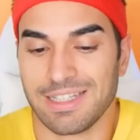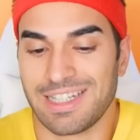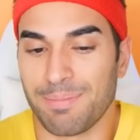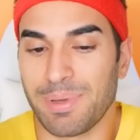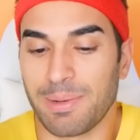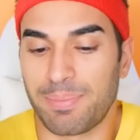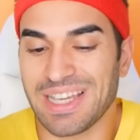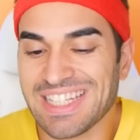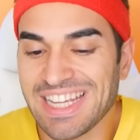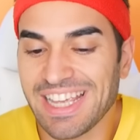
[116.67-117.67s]
Se per
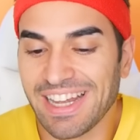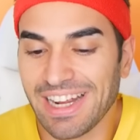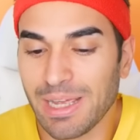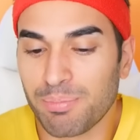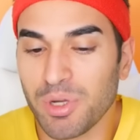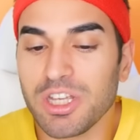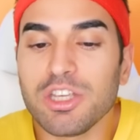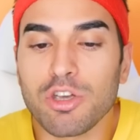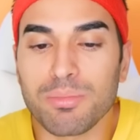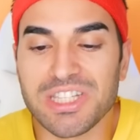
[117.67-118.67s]
piacere eh. Poi
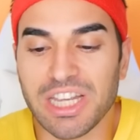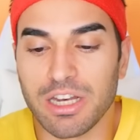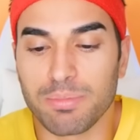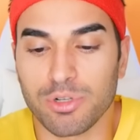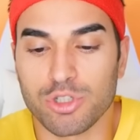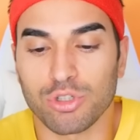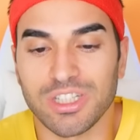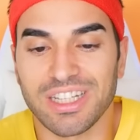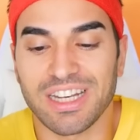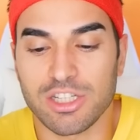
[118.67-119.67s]
io mi sa che li posso
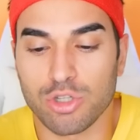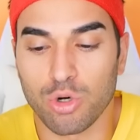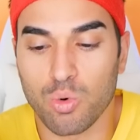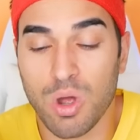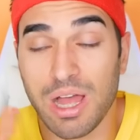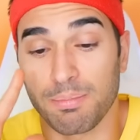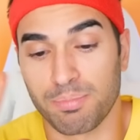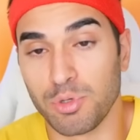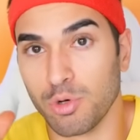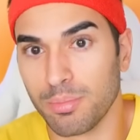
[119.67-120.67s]
tenere solo qua
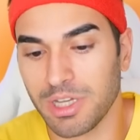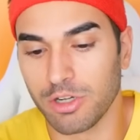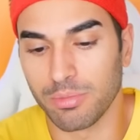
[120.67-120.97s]
più o meno